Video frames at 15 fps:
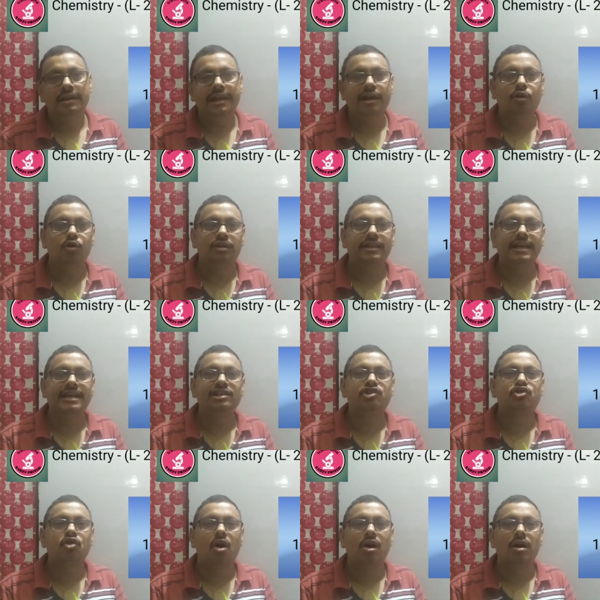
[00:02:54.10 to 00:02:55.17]
ये होते हैं
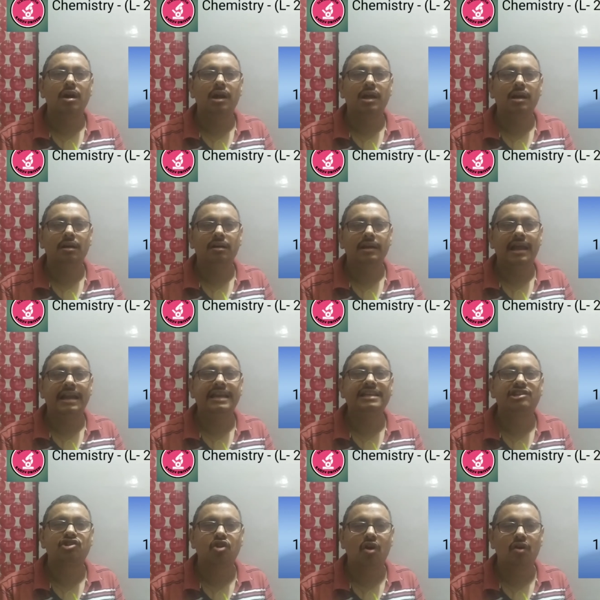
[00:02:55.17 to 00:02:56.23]
स्ट्रॉन्गर यानी
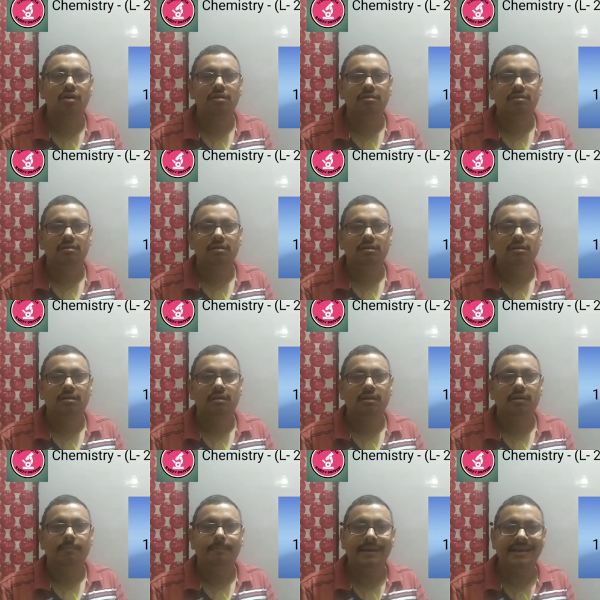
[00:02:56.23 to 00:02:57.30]

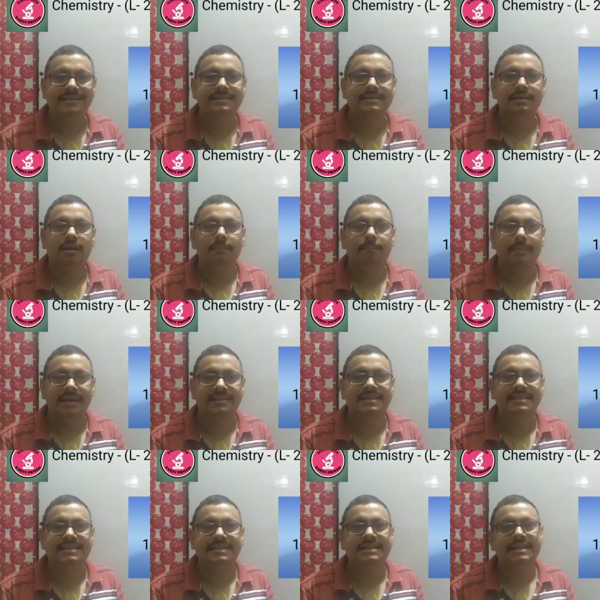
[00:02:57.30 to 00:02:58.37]
स्ट्रॉन्ग बेस
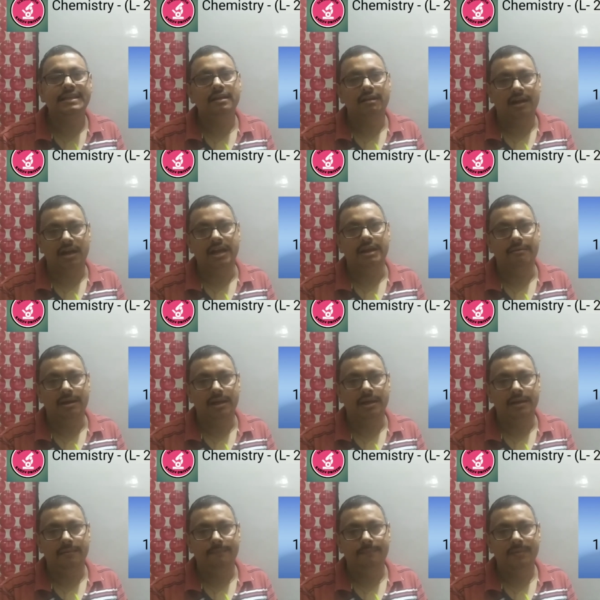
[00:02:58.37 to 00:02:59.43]
बेसिसिटी रखने वाले
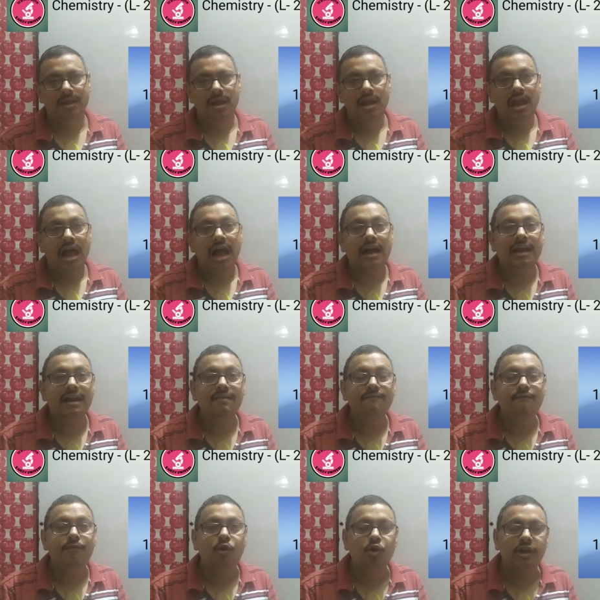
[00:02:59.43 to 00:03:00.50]
अगर हम
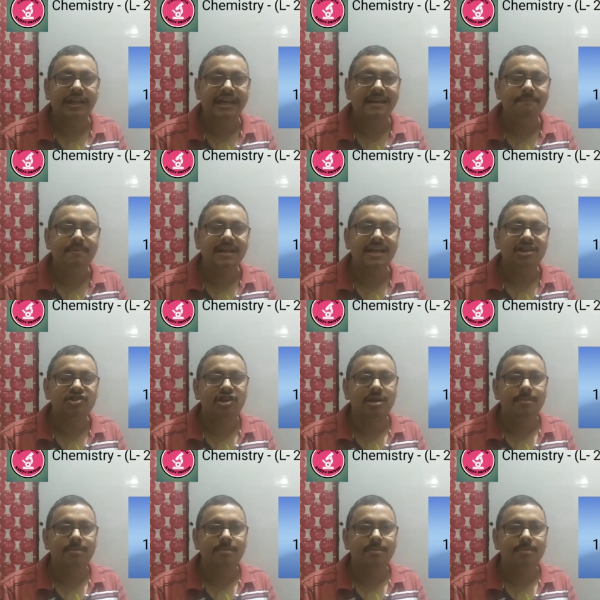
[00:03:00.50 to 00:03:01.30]
14 पीएच